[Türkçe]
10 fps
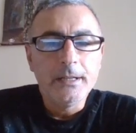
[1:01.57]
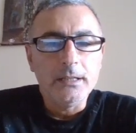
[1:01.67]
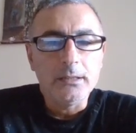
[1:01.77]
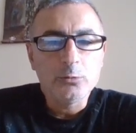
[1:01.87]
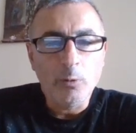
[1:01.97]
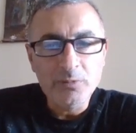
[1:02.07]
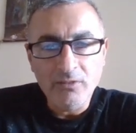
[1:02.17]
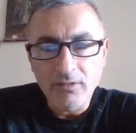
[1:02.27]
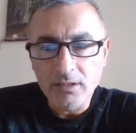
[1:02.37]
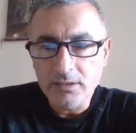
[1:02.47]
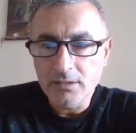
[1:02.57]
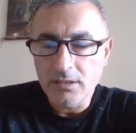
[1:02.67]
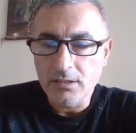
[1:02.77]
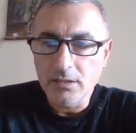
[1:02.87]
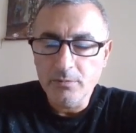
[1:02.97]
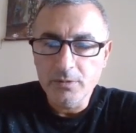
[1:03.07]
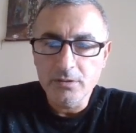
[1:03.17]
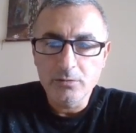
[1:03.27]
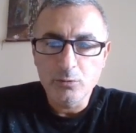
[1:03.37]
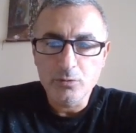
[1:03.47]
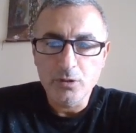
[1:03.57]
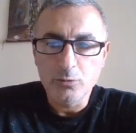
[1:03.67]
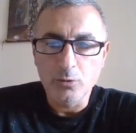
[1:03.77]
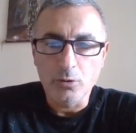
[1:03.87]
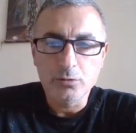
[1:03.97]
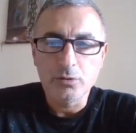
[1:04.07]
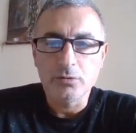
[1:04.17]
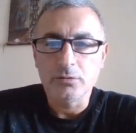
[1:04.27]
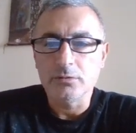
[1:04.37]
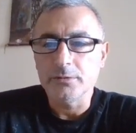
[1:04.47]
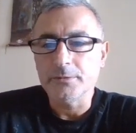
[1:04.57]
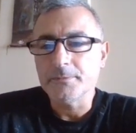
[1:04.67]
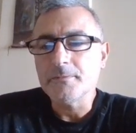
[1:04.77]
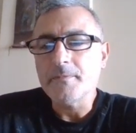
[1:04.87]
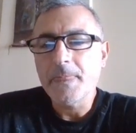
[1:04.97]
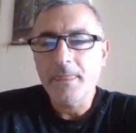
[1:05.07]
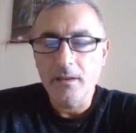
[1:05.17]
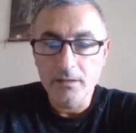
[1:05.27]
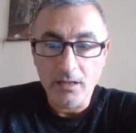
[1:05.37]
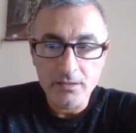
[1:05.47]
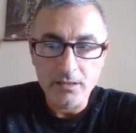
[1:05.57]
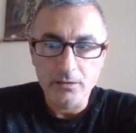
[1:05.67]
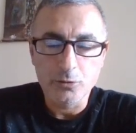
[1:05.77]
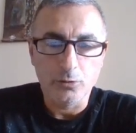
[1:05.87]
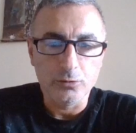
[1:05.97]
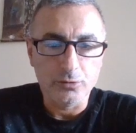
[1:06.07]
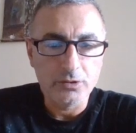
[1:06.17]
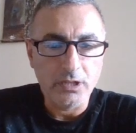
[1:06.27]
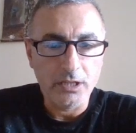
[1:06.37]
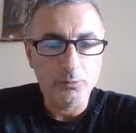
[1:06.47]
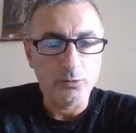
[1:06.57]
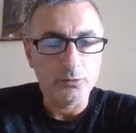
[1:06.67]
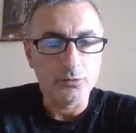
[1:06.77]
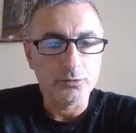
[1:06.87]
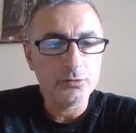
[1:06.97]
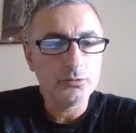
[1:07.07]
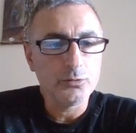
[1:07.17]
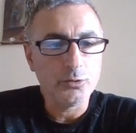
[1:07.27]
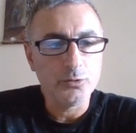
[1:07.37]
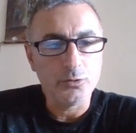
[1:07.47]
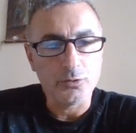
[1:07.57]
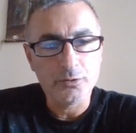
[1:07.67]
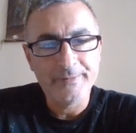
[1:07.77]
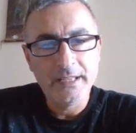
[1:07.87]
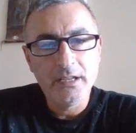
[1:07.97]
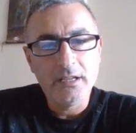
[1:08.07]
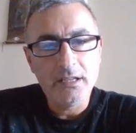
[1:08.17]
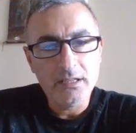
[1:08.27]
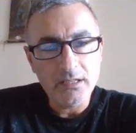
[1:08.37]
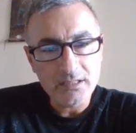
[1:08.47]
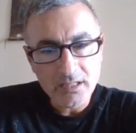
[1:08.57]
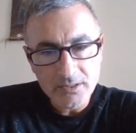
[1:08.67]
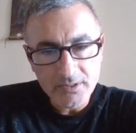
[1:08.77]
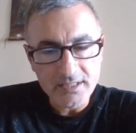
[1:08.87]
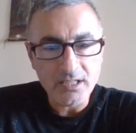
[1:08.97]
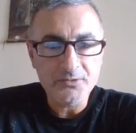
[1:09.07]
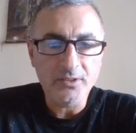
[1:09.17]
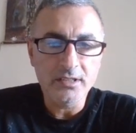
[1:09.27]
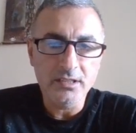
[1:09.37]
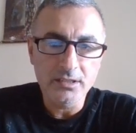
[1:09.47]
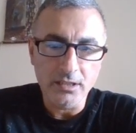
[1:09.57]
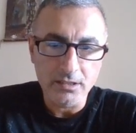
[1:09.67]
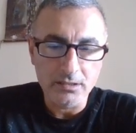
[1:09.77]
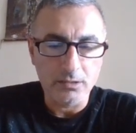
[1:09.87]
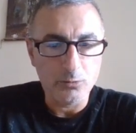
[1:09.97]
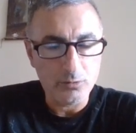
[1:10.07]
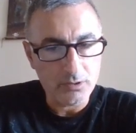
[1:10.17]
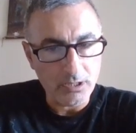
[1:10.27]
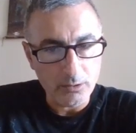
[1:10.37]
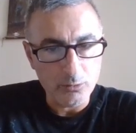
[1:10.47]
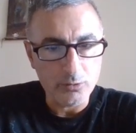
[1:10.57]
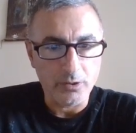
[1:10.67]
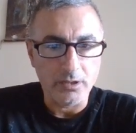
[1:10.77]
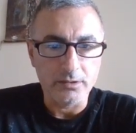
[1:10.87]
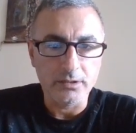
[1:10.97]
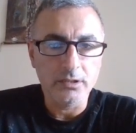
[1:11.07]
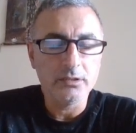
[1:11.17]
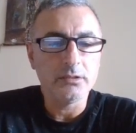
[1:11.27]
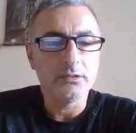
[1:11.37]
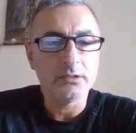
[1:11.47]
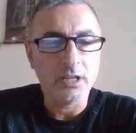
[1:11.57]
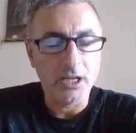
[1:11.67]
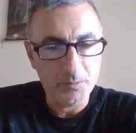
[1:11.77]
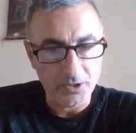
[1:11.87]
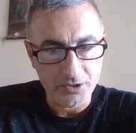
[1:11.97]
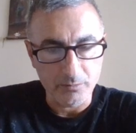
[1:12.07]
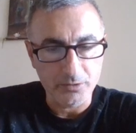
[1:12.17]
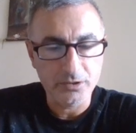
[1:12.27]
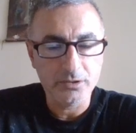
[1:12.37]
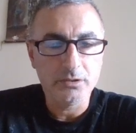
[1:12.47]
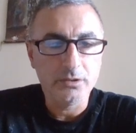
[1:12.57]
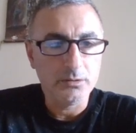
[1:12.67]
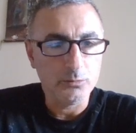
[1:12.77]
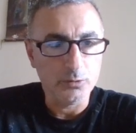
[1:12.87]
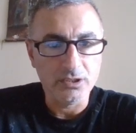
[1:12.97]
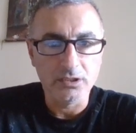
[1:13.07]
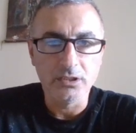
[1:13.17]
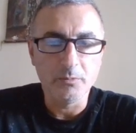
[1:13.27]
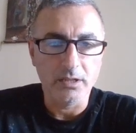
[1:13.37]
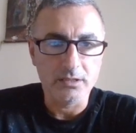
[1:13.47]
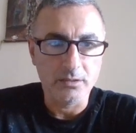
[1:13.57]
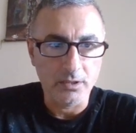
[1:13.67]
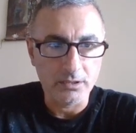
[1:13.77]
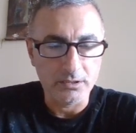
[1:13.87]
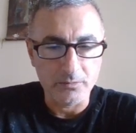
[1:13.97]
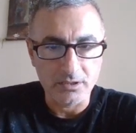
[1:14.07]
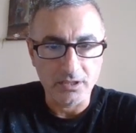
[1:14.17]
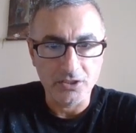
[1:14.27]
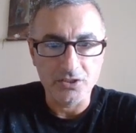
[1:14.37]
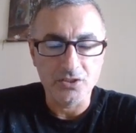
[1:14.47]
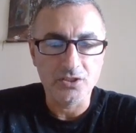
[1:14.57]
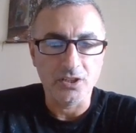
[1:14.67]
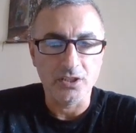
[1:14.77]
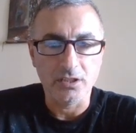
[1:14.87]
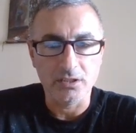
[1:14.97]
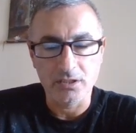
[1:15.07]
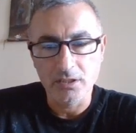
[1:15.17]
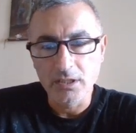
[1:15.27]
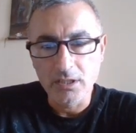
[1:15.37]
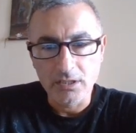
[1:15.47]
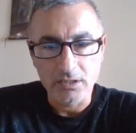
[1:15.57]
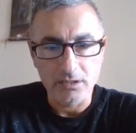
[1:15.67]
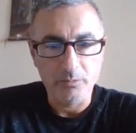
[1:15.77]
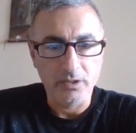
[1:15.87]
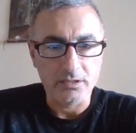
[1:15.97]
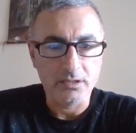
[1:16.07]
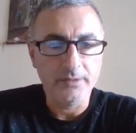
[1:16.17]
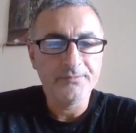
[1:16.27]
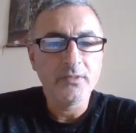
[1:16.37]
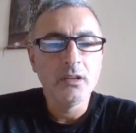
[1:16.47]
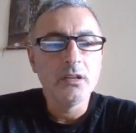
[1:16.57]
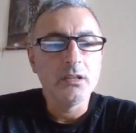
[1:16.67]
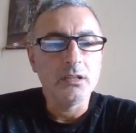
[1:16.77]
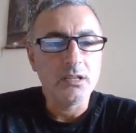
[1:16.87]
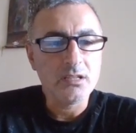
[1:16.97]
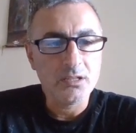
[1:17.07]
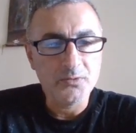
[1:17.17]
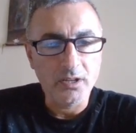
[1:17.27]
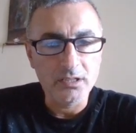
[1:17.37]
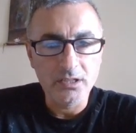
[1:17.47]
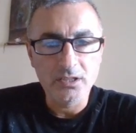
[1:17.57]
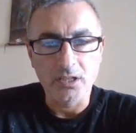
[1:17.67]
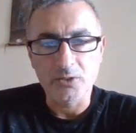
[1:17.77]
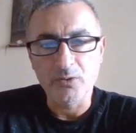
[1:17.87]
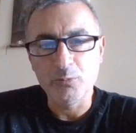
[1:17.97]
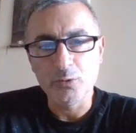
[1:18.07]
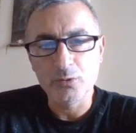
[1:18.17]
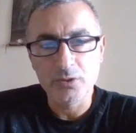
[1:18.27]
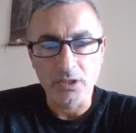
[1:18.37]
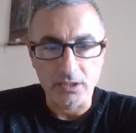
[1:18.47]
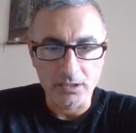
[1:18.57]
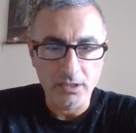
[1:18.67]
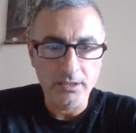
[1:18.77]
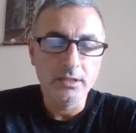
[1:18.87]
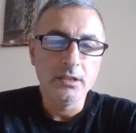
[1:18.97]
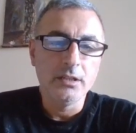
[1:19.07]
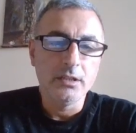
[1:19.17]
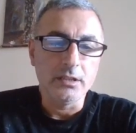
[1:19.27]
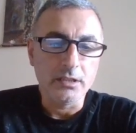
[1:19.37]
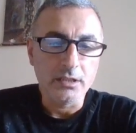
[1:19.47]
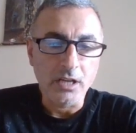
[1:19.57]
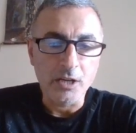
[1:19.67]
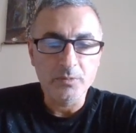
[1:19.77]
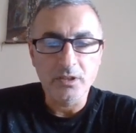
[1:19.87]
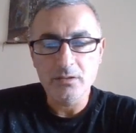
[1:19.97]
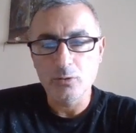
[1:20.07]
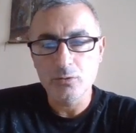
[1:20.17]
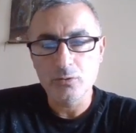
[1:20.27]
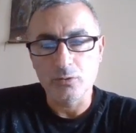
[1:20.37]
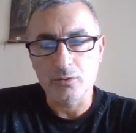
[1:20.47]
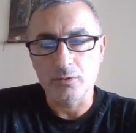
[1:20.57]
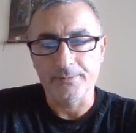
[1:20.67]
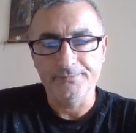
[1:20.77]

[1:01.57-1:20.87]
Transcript: E, toplam varlıklarda da bir %4 e, azalış olduğunu, kayıp olduğunu görüyoruz. E, esas, esas faaliyet karı da %53 oranında e, kayıp yaşamış. Bu yıllık bazda baktığımızda ikinci çeyreklik e, bazda esas faaliyet karı ve brüt karda e, kayıplar söz konusu.